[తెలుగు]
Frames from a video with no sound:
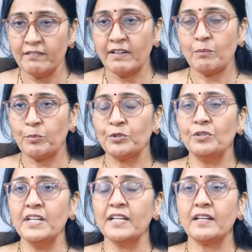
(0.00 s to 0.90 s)
ఇవాళ
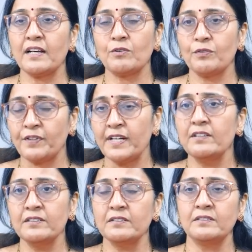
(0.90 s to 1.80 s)
పొద్దునే నాకు
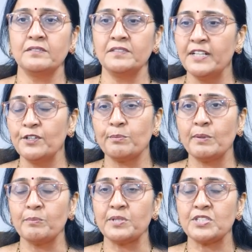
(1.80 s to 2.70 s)
ఫ్రెండ్ వీడియో
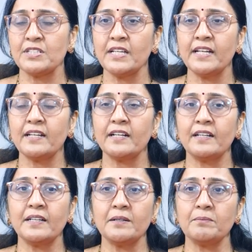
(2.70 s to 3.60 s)
పంపించింది
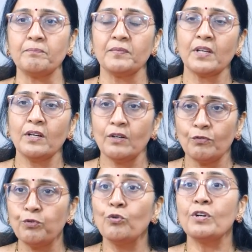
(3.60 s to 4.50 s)
ఏంటంటే
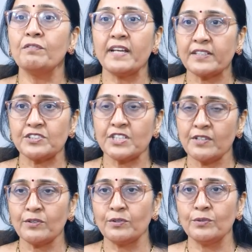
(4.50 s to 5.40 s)
ఫుడ్ వేస్ట్
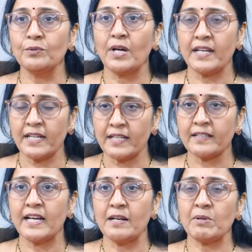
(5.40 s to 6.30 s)
చేయొద్దు అనే
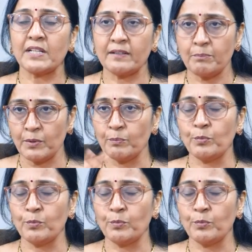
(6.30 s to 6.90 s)
దాని మీద ఇప్పుడు